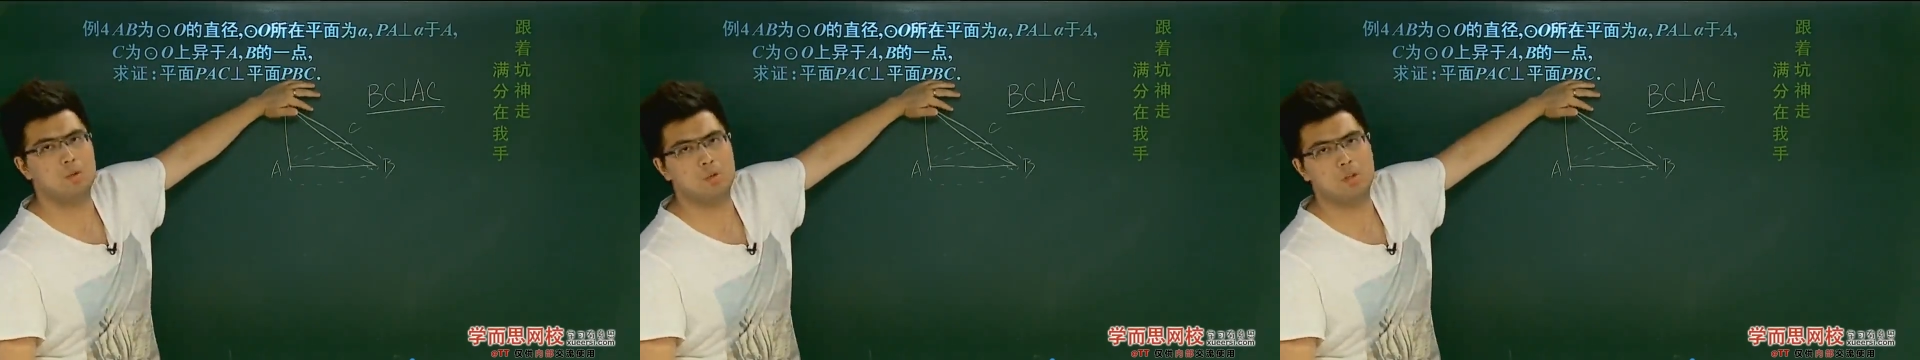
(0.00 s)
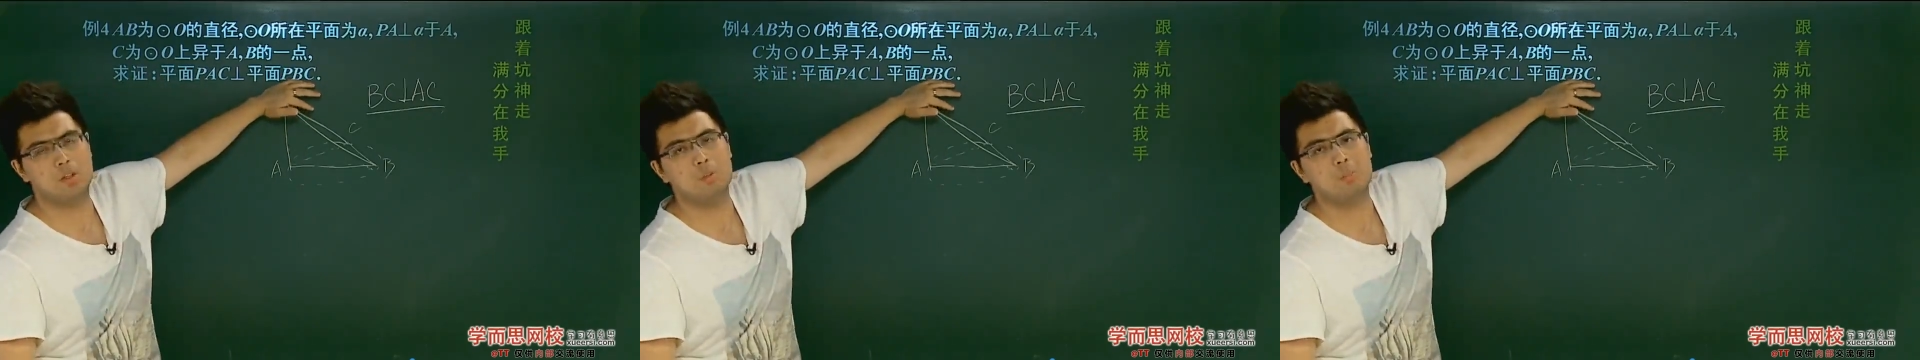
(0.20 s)

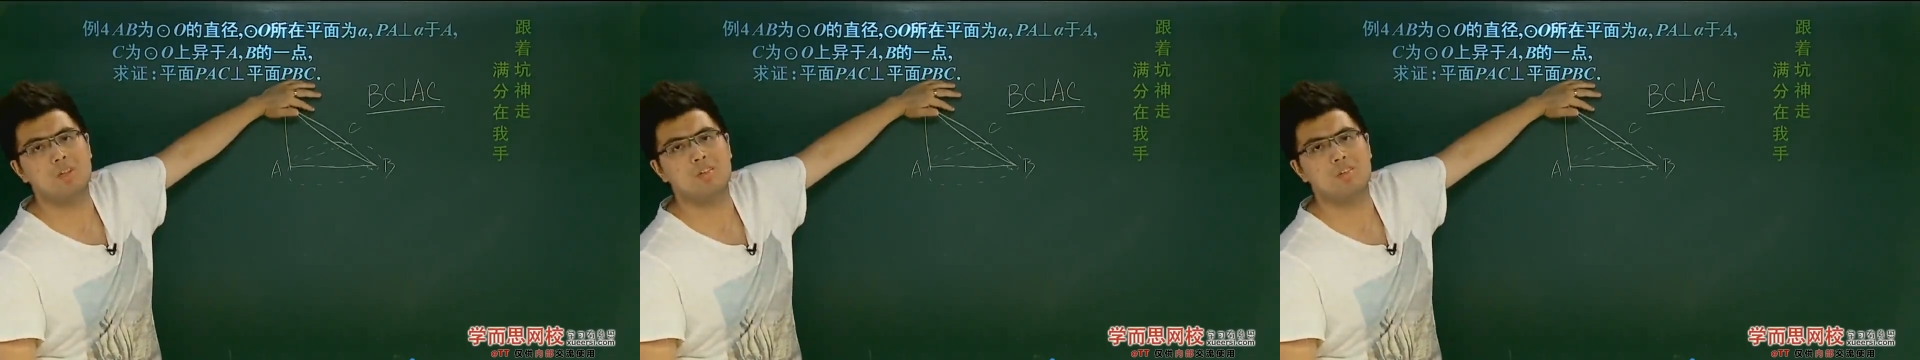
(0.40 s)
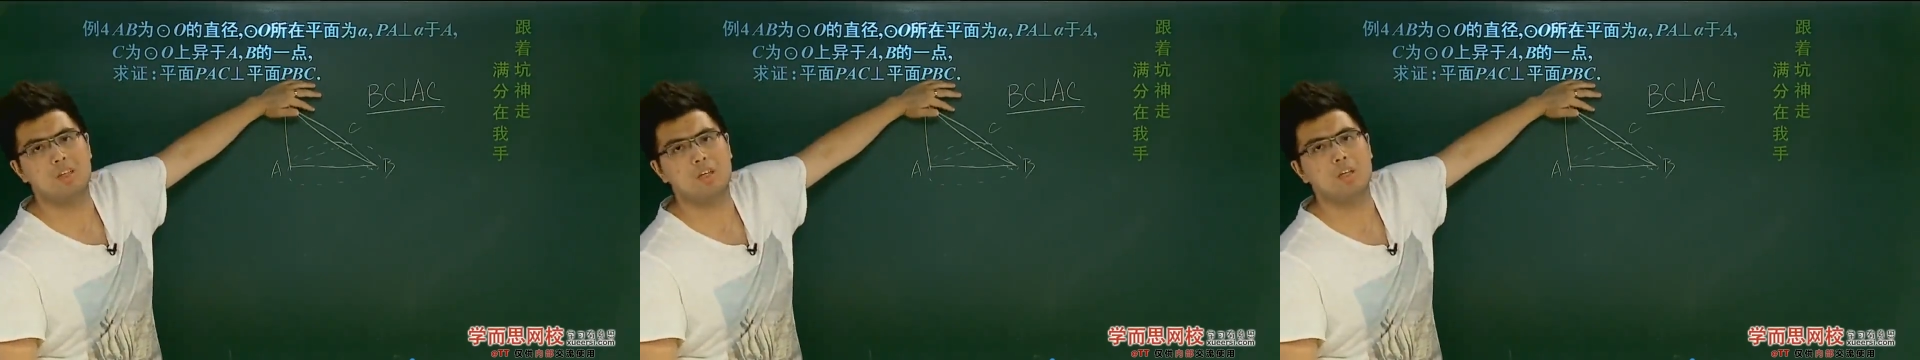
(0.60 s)
所以
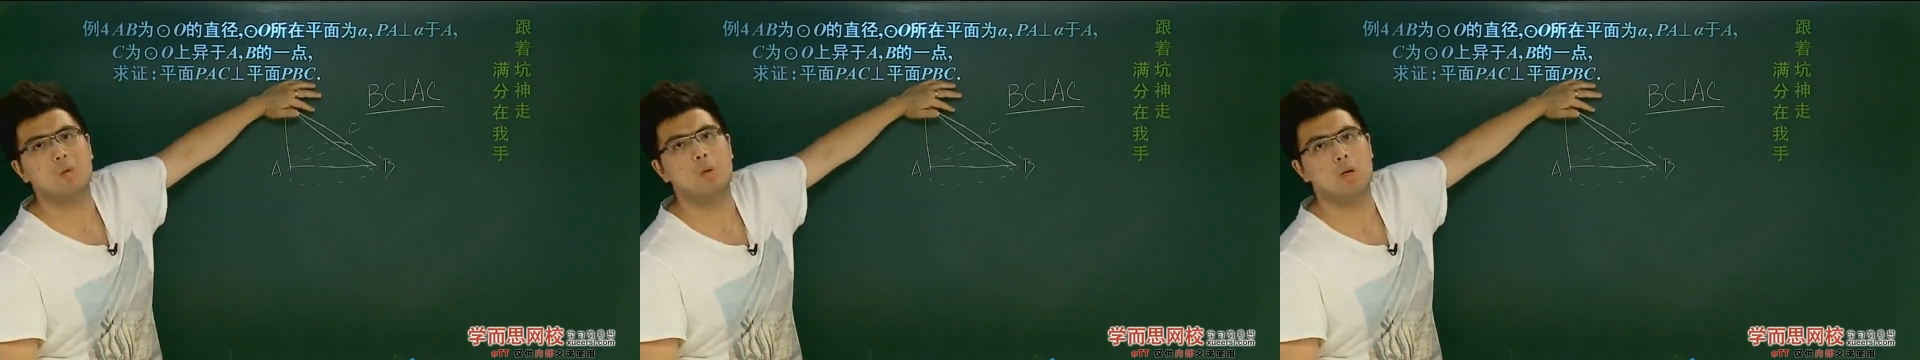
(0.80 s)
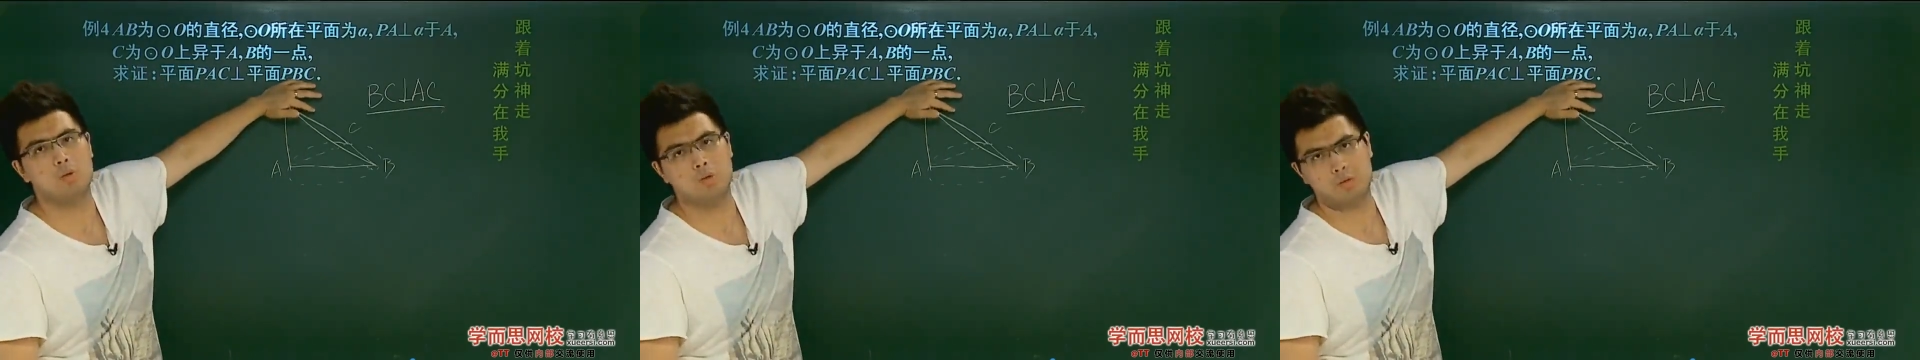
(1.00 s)
呢，PC 可以
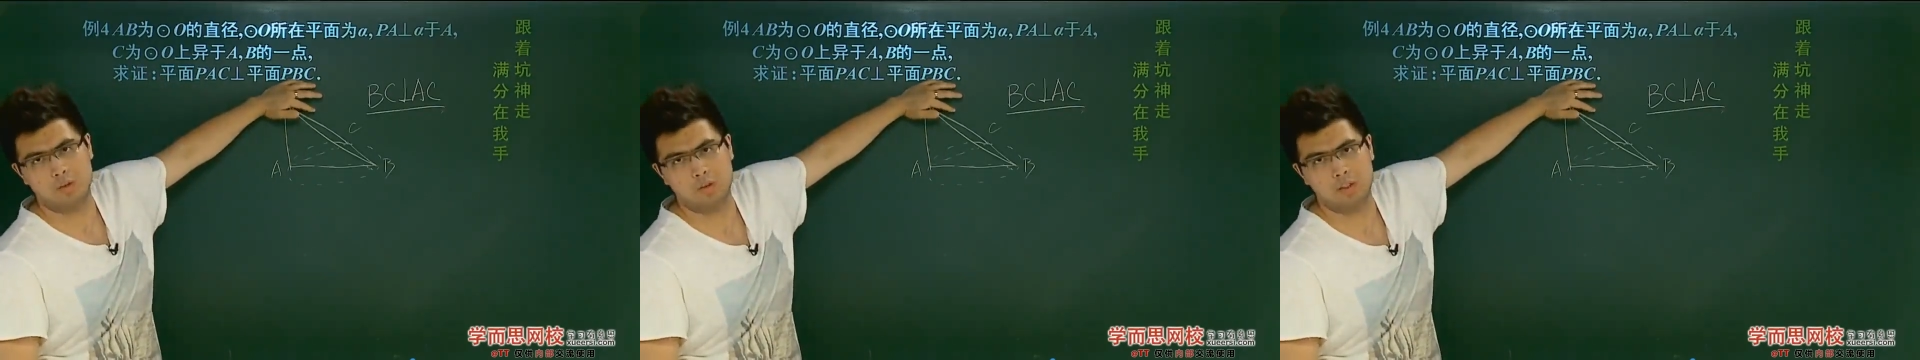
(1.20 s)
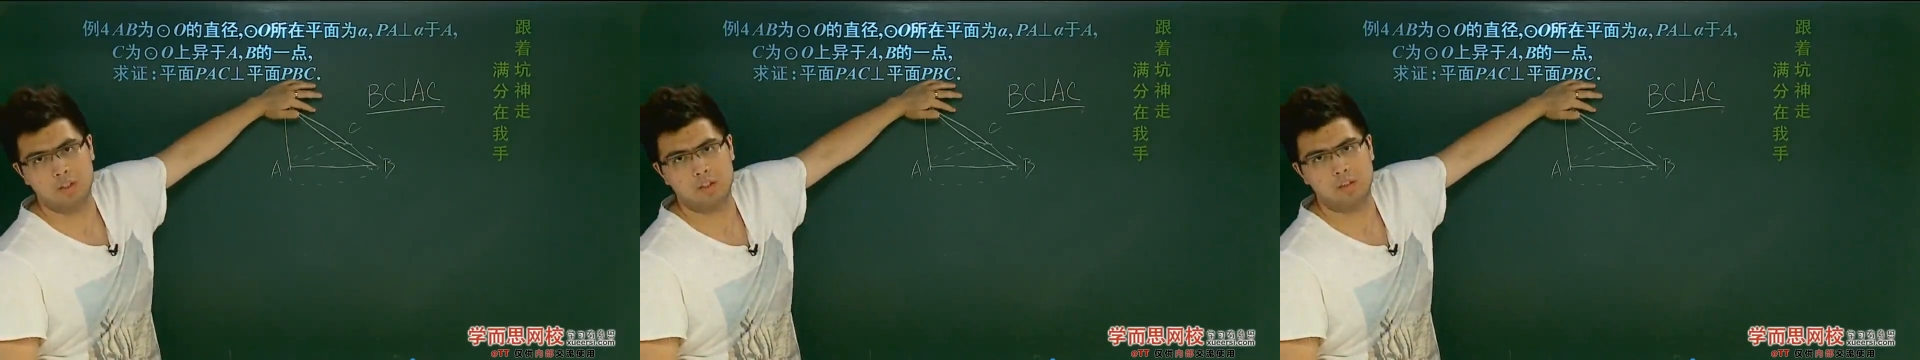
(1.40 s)
快速否
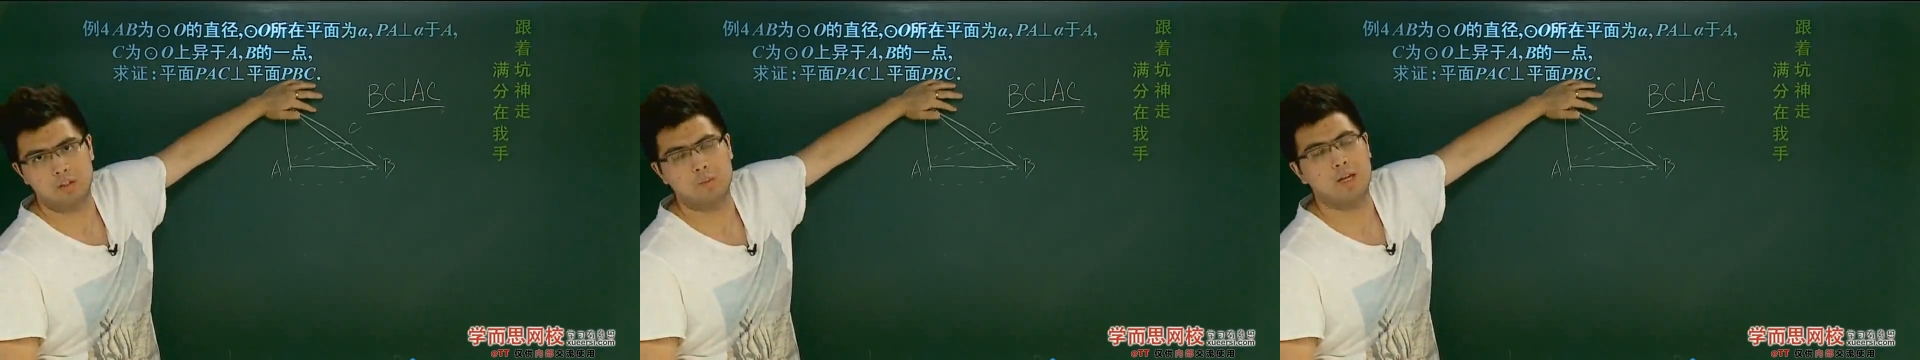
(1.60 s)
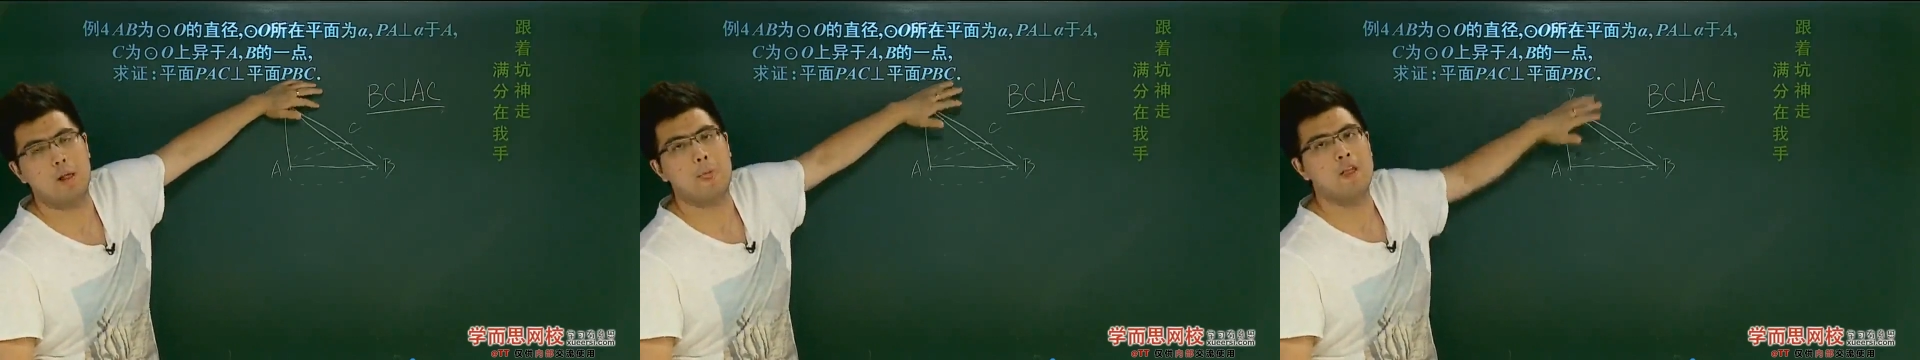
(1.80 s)
定掉，对
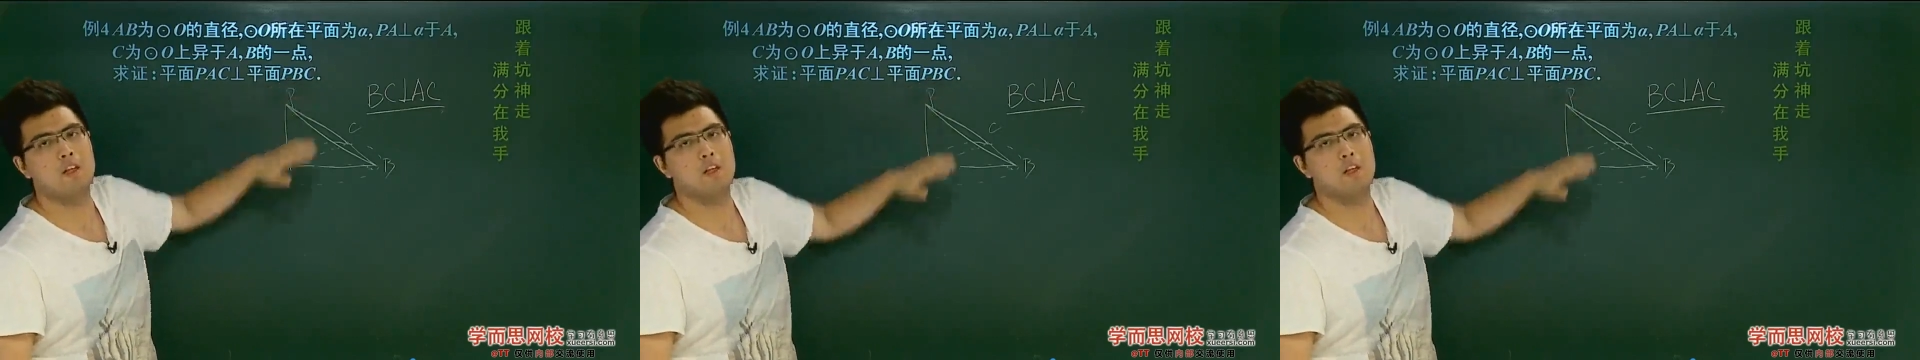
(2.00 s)
吧？